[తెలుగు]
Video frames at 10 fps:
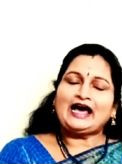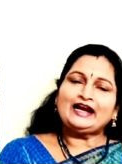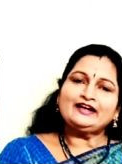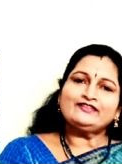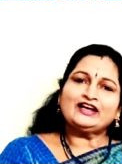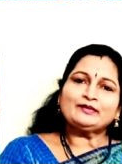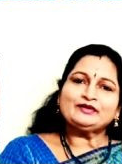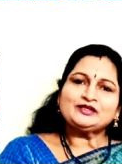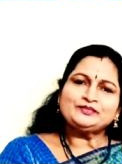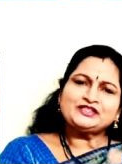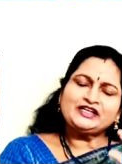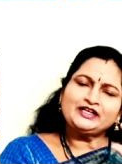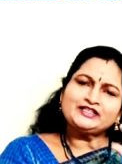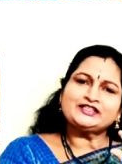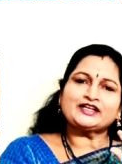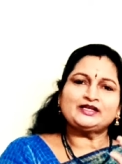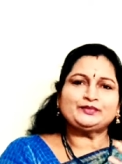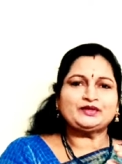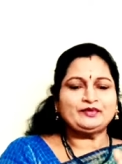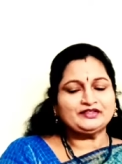అలాంటి వాళ్ళకి మాత్రం చిన్న చిట్క
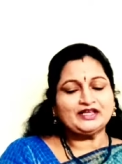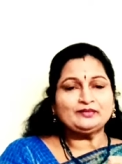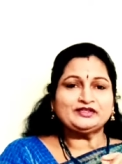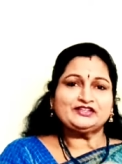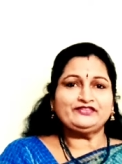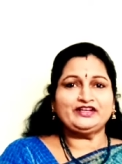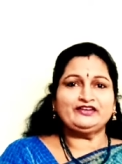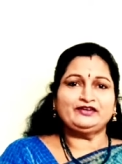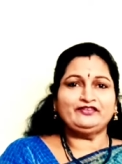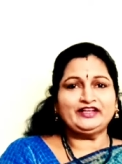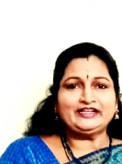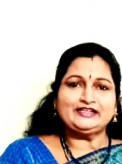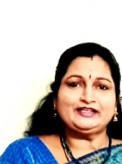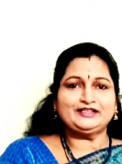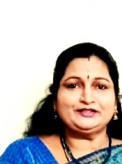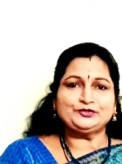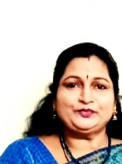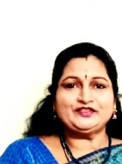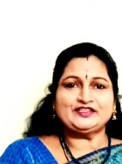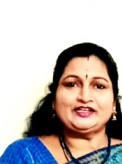చెప్తాను మిగతాది మాత్రం వేరే వేరే
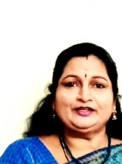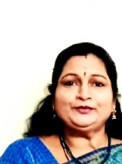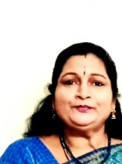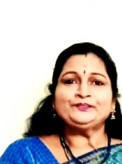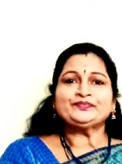చూపిస్తాను నేను